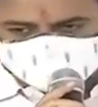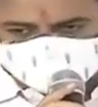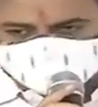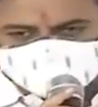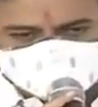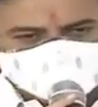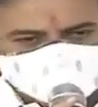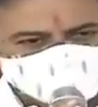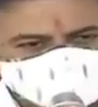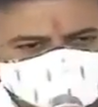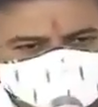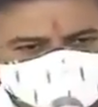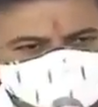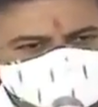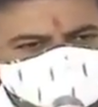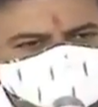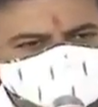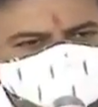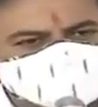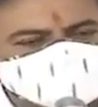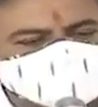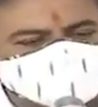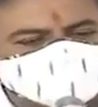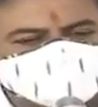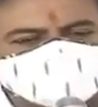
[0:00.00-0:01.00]
ఇదివరకు మొత్తం
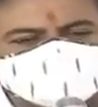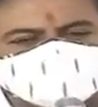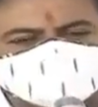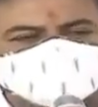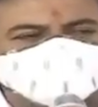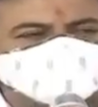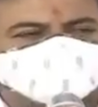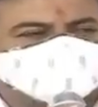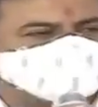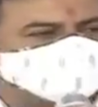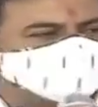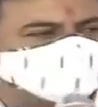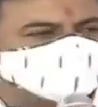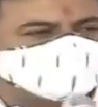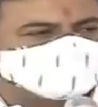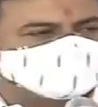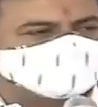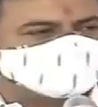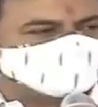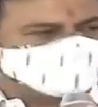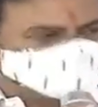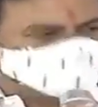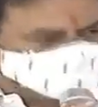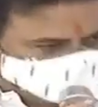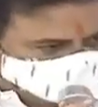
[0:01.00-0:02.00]
గుట్టలు పుట్టలు ఉండేది ఇప్పుడు ఈ
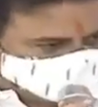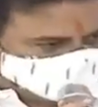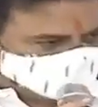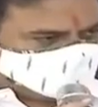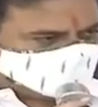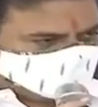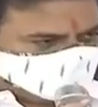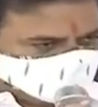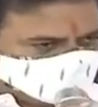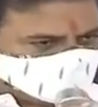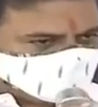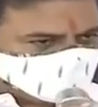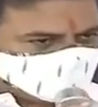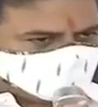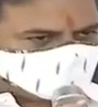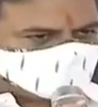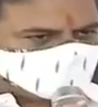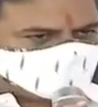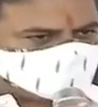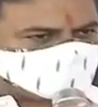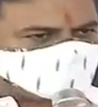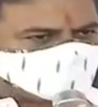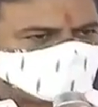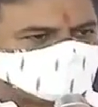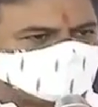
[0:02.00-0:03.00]
ఇప్పుడు మనం కూర్చున్న
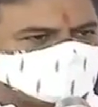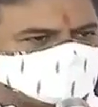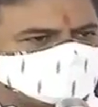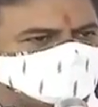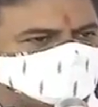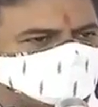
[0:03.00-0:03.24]
ప్రాంతం కూడా